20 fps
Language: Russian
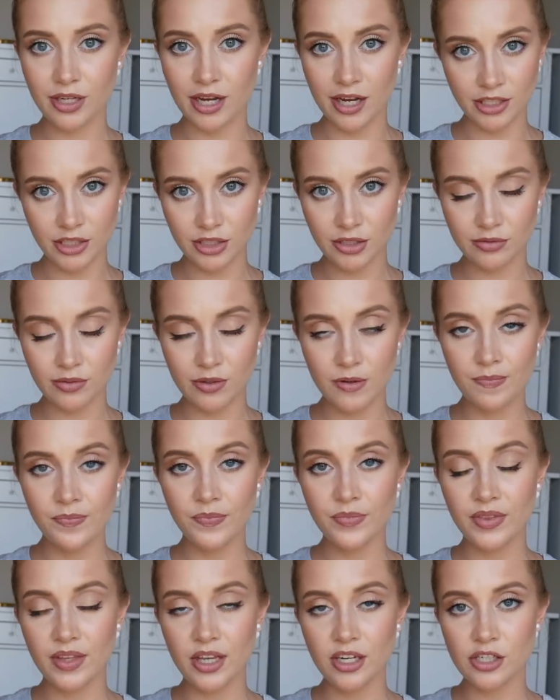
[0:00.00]
качеству.
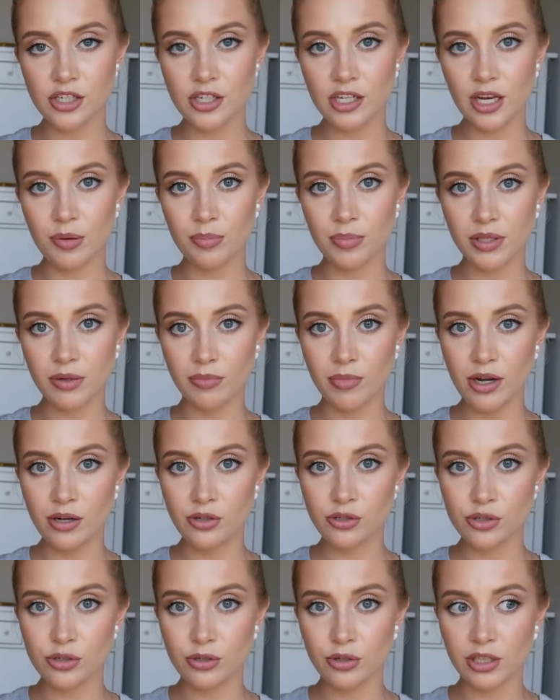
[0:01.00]
Также я
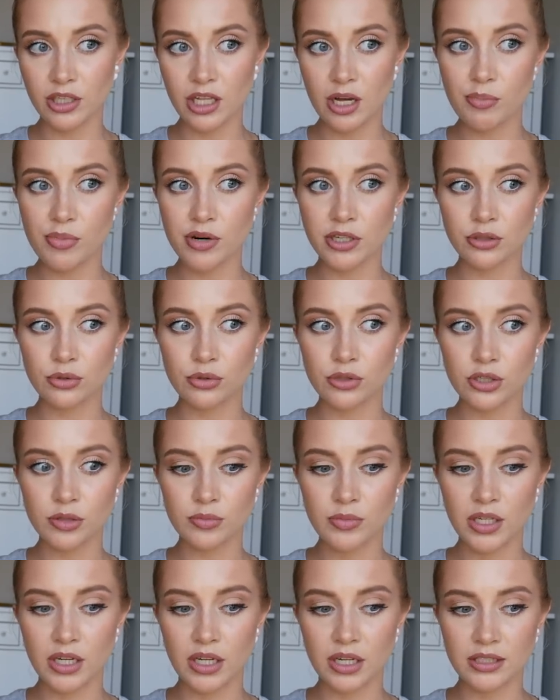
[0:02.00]
понимаю, что она
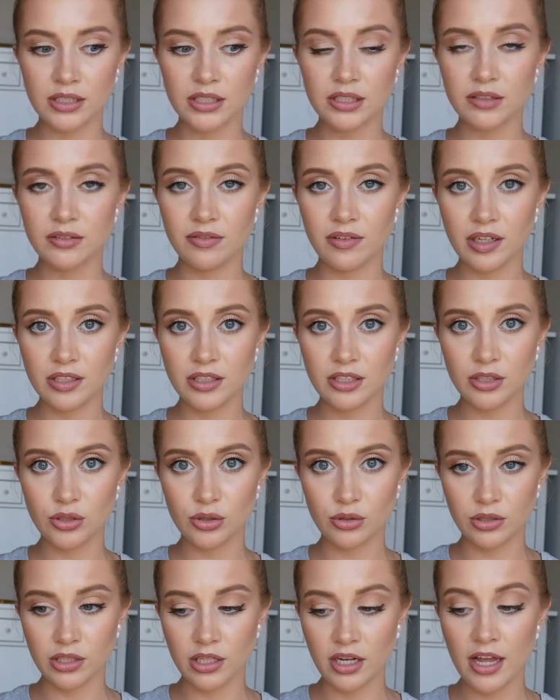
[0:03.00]
прослужит мне 1-2
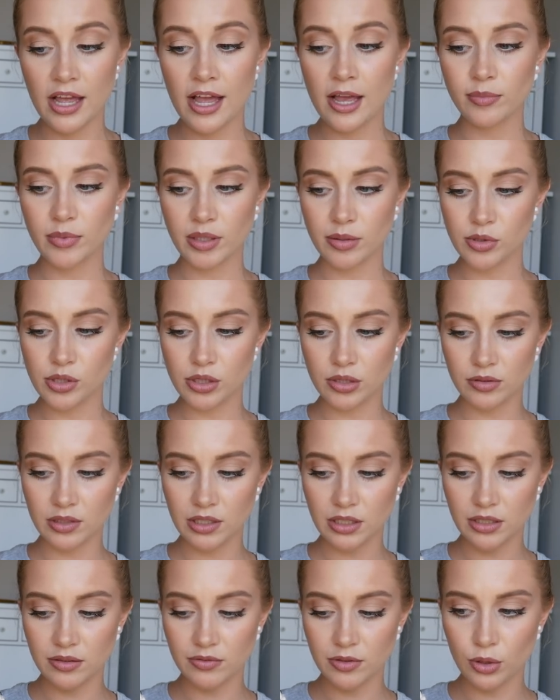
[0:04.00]
сезона, потому что
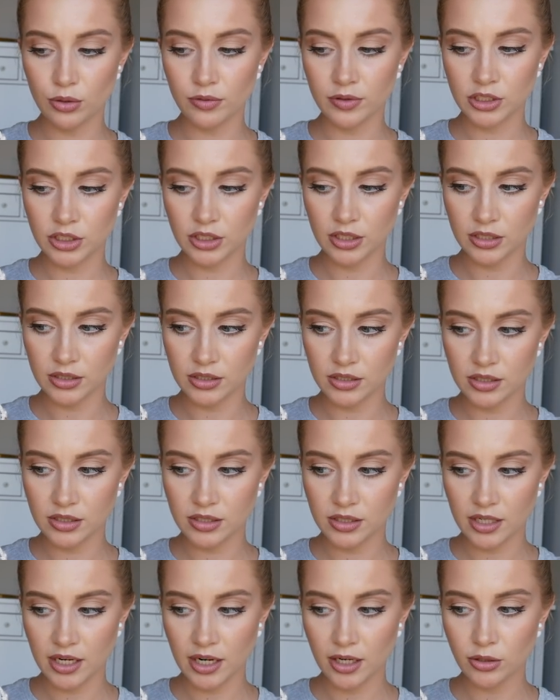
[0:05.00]
вот эти веревочки
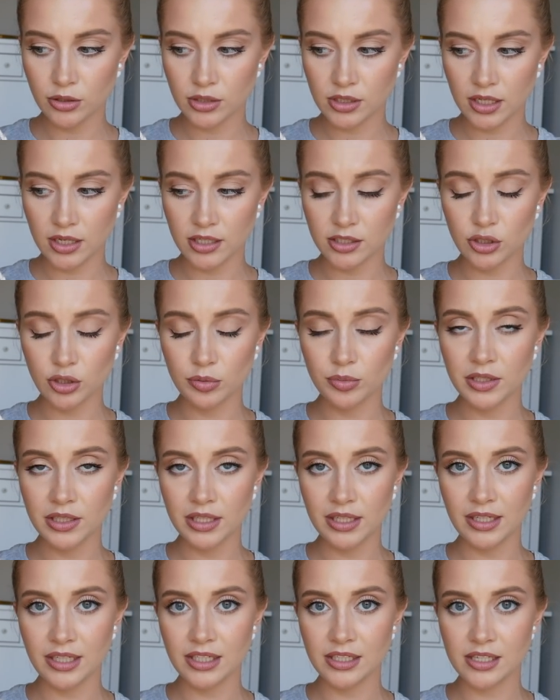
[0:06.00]
затираются,
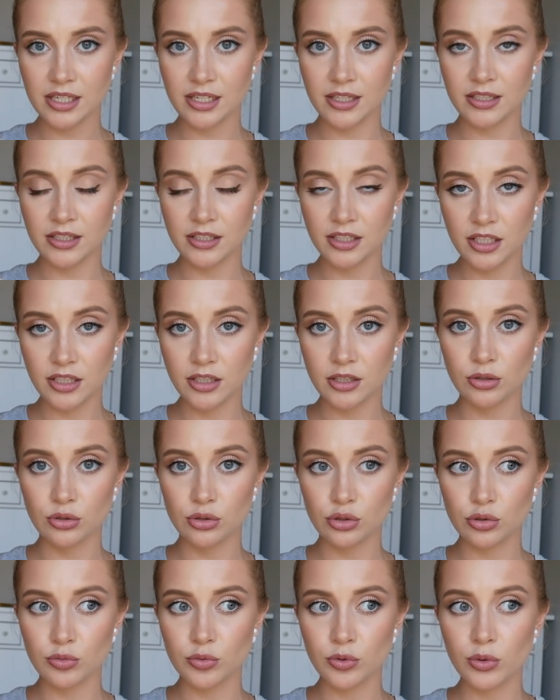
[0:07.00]
особенно если носить эту
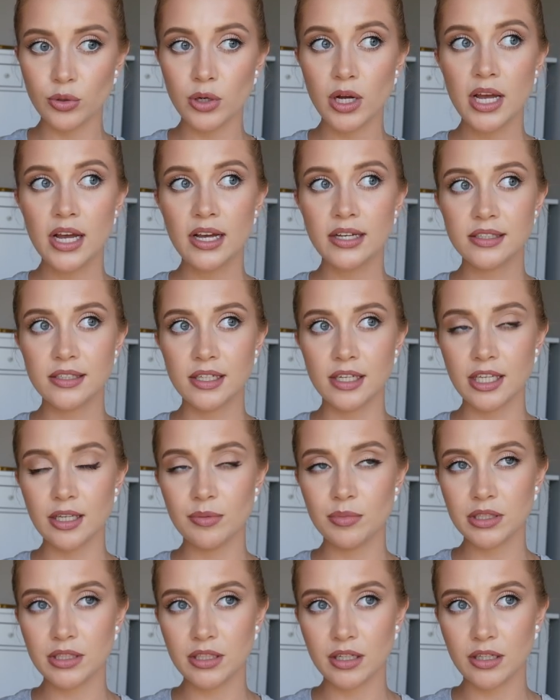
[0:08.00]
сумку с
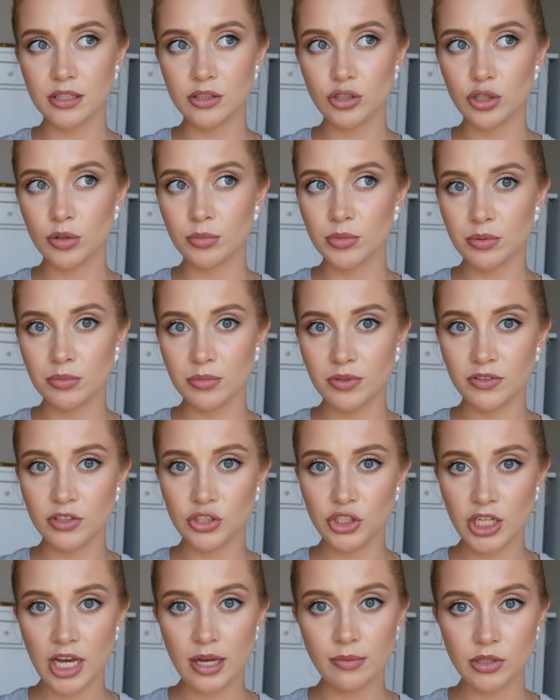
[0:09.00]
какими-то темными
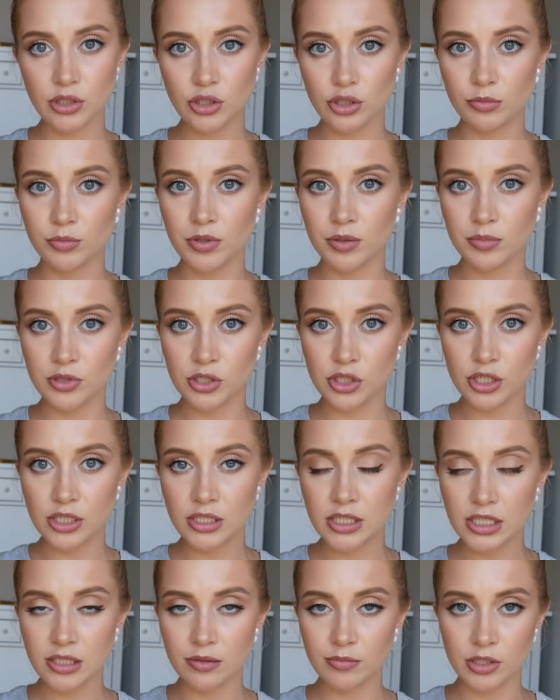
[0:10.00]
вещами, с темными
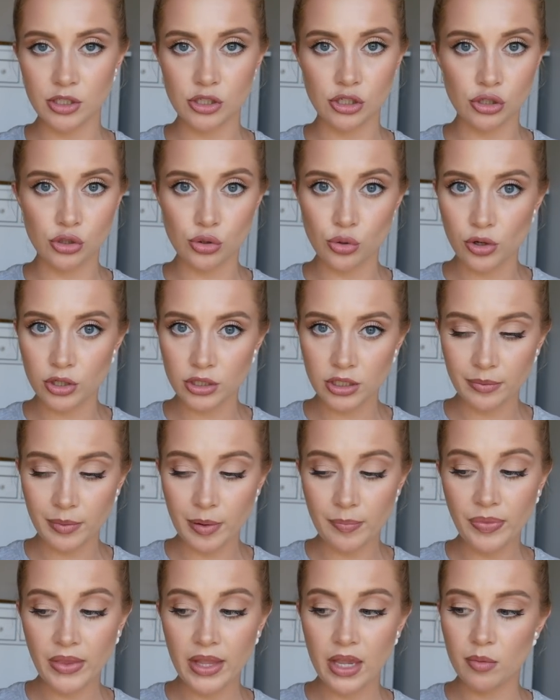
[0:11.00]
джинсами, даже
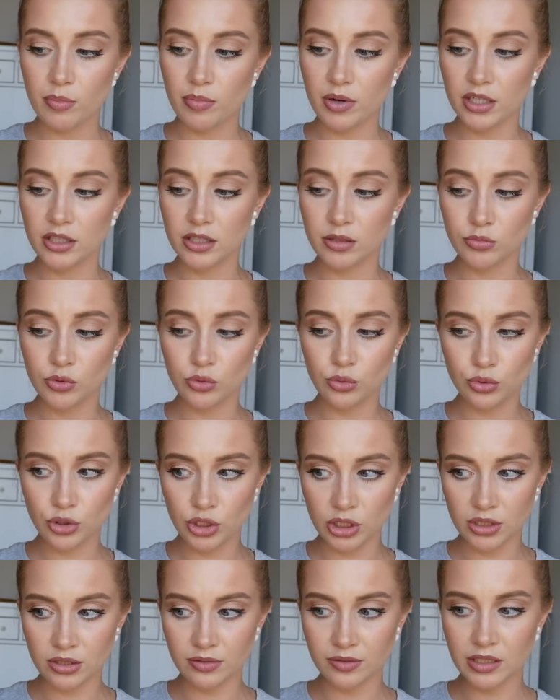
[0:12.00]
шортами, поэтому
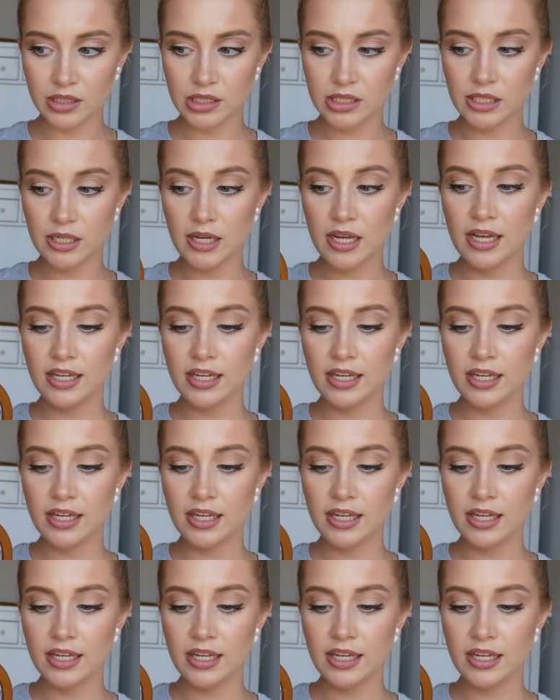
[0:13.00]
учитывайте.